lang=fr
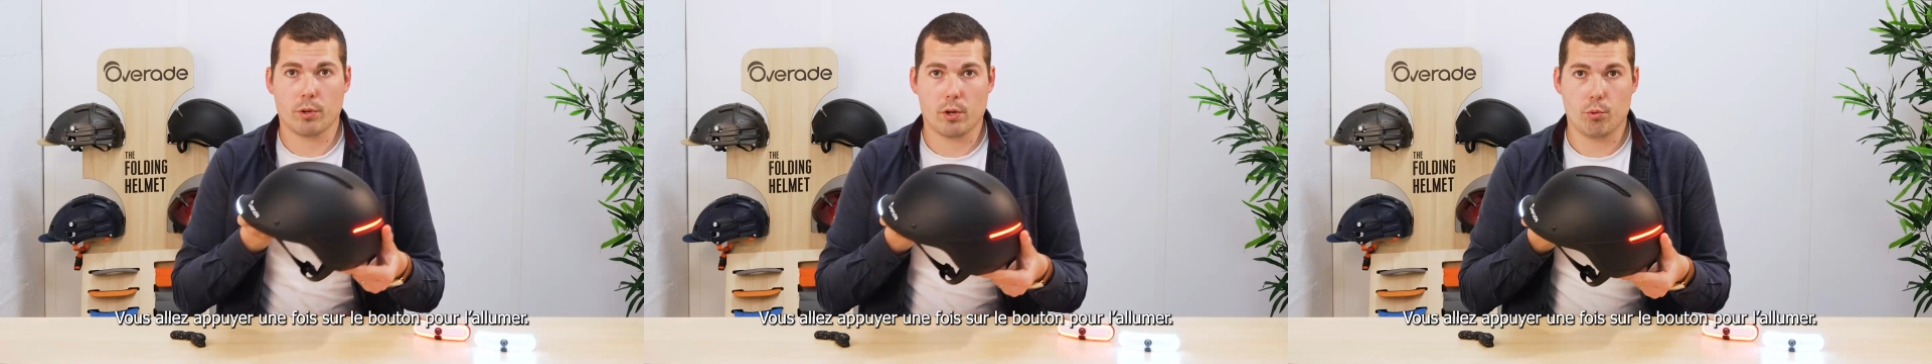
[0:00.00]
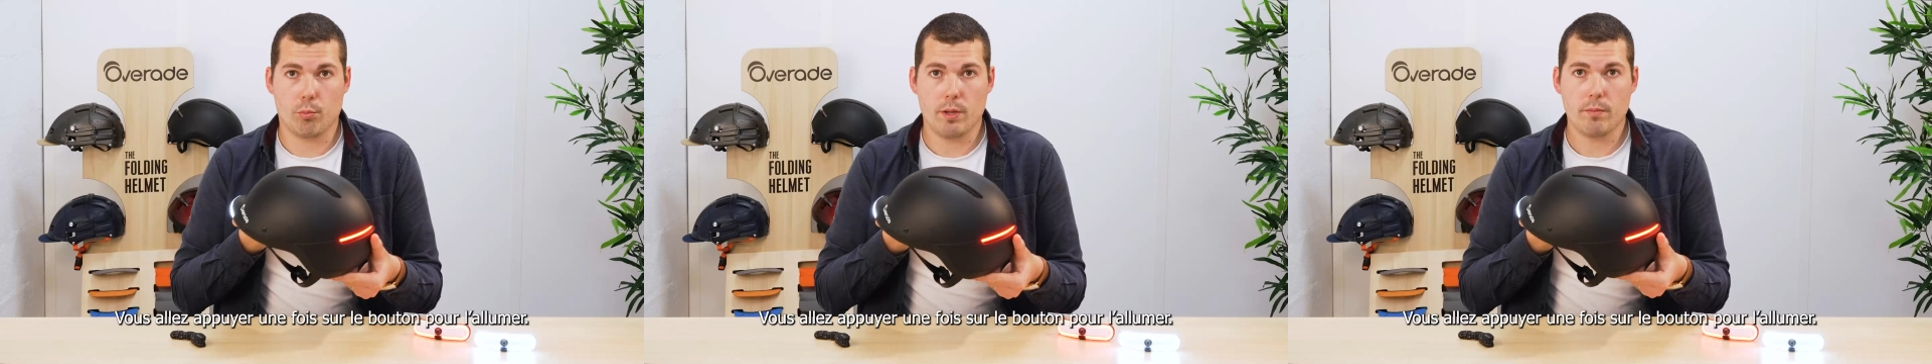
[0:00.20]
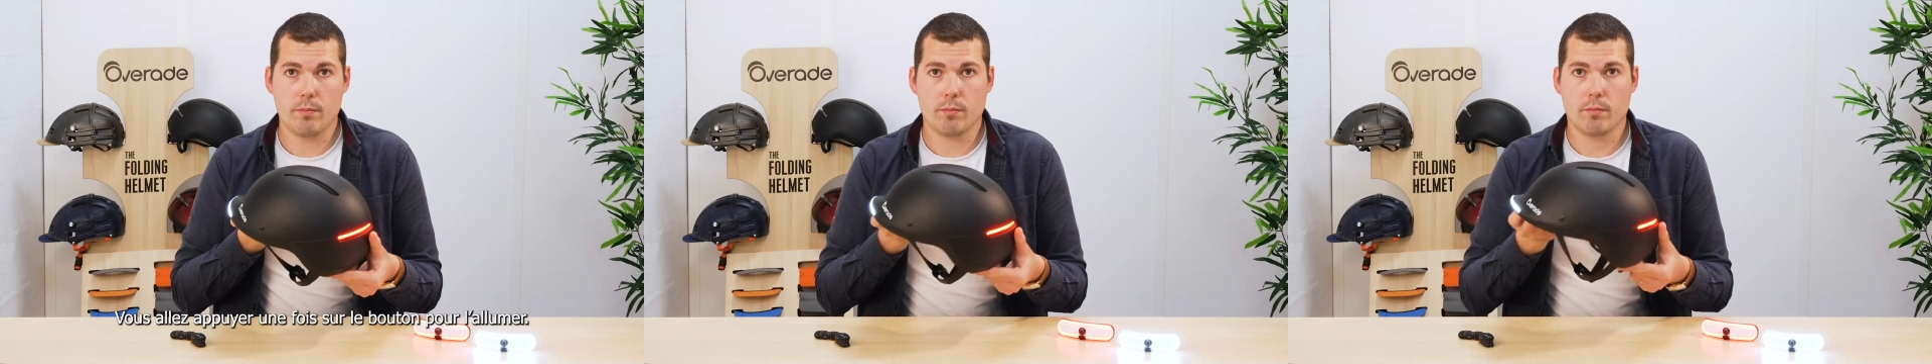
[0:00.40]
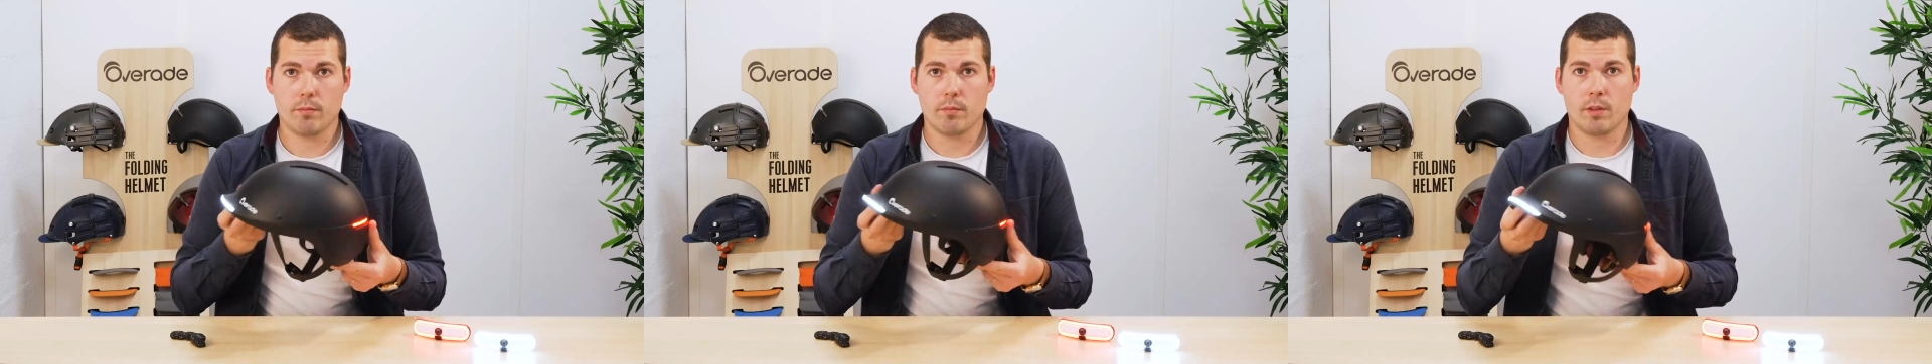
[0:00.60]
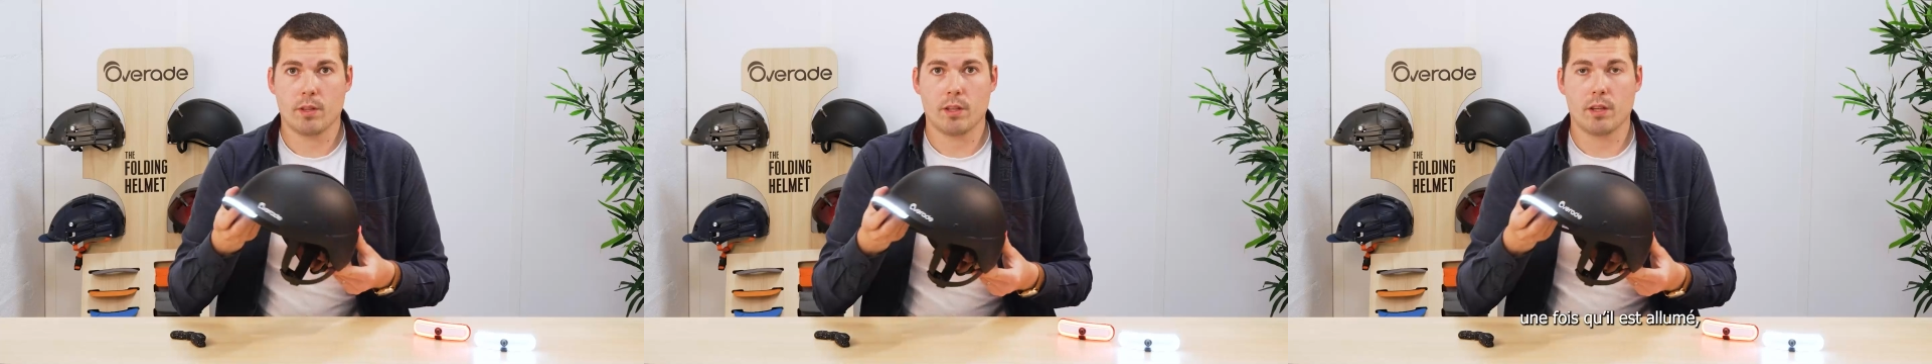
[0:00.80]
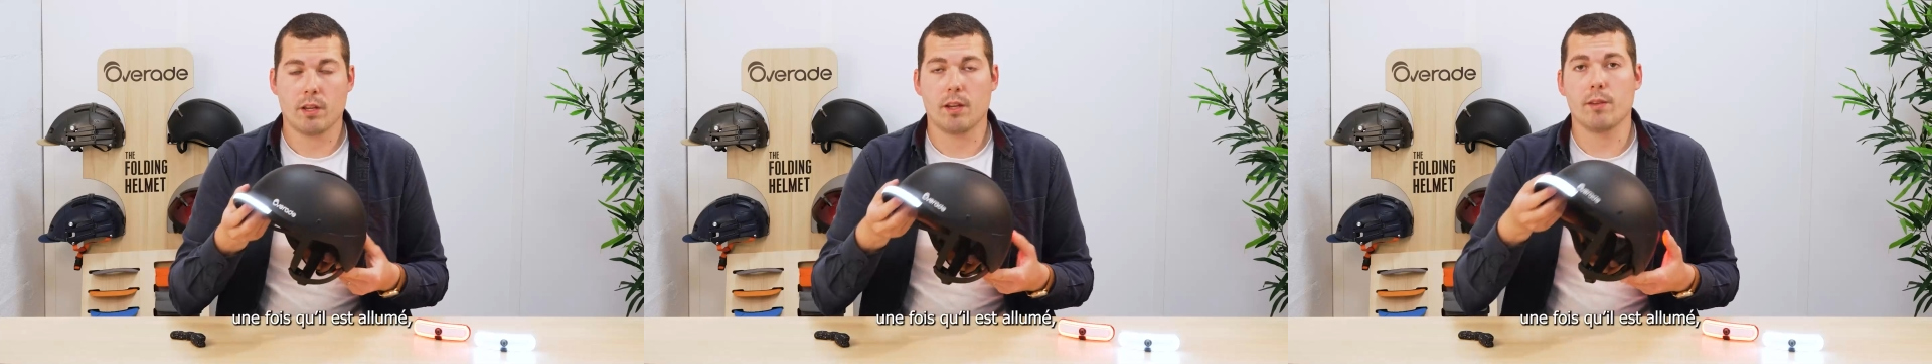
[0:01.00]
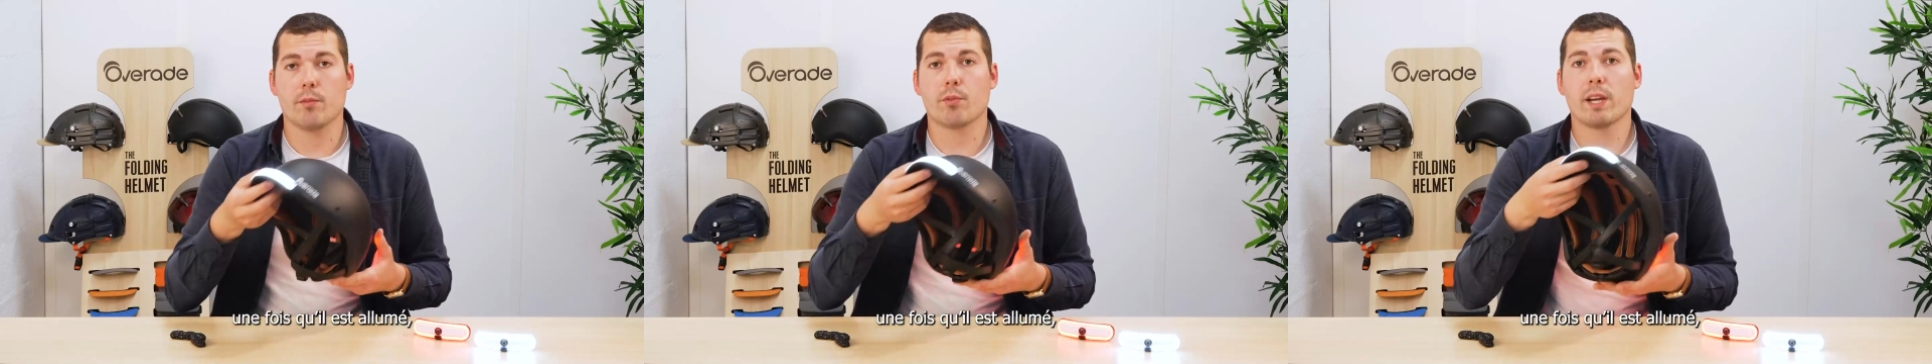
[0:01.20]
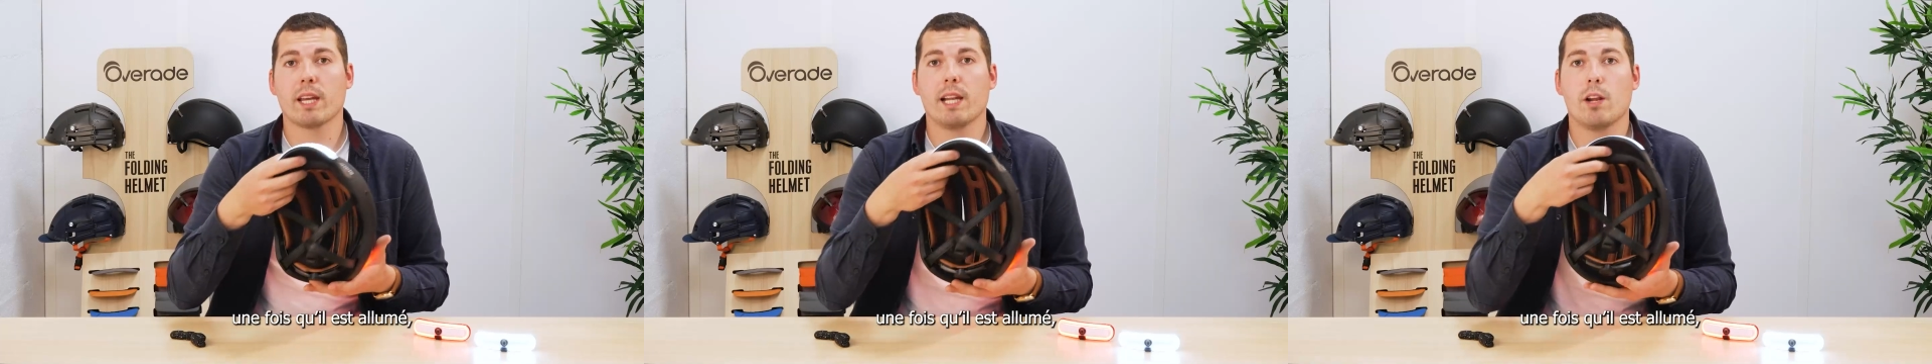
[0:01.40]
l'allumer, et une
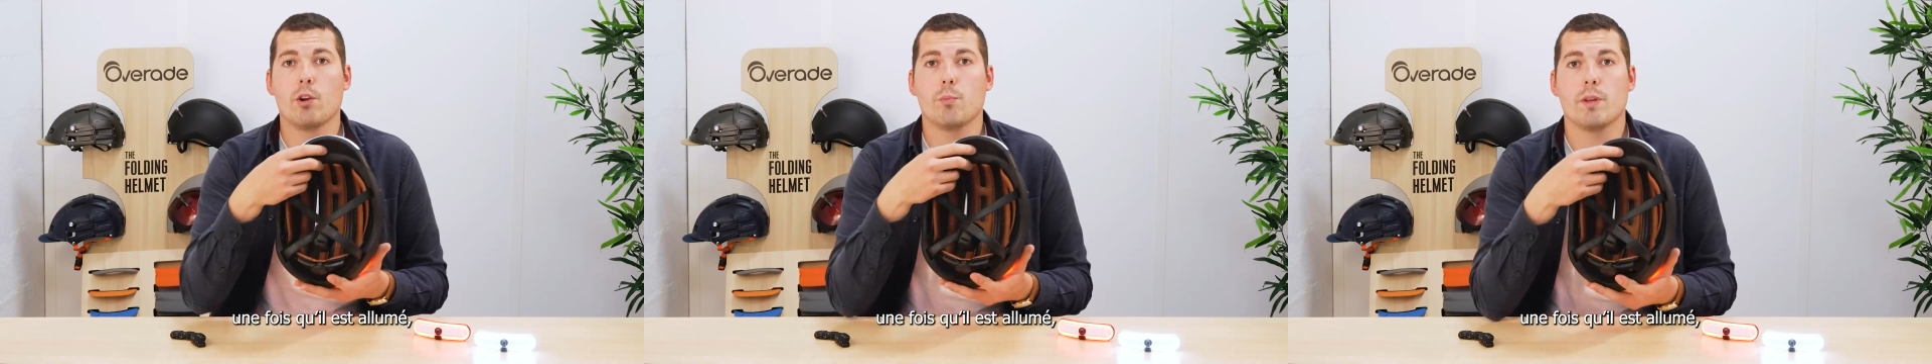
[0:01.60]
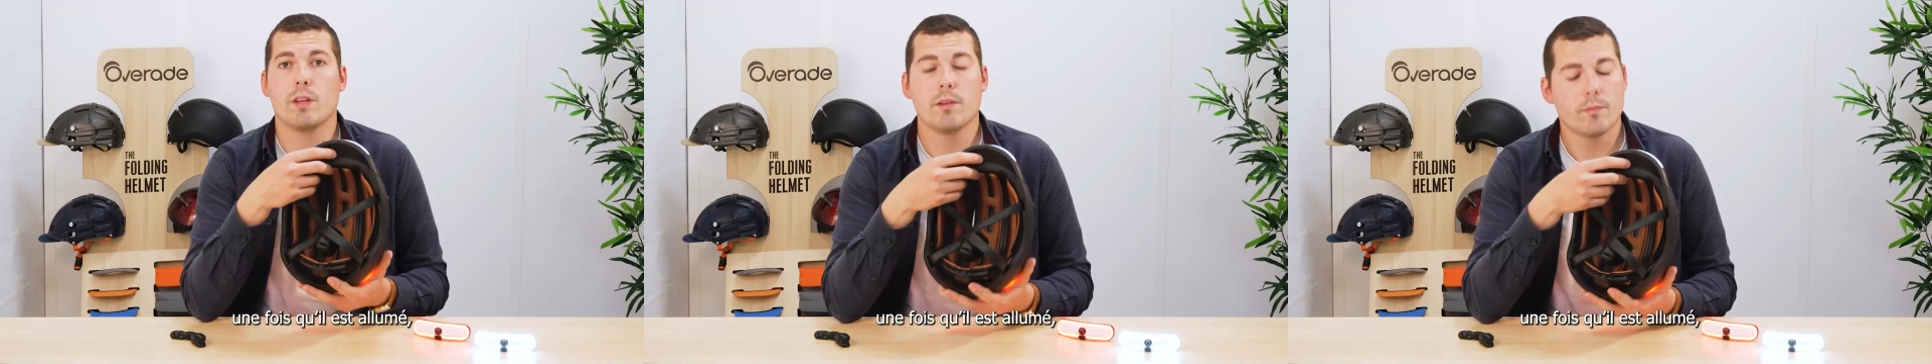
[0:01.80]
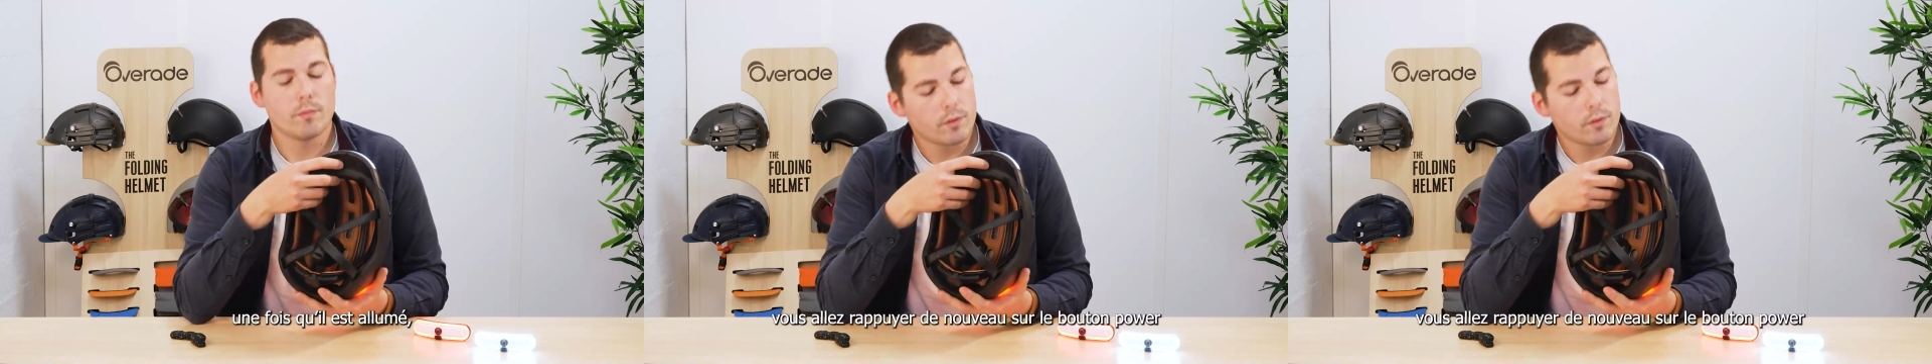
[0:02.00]
fois qu'il est allumé,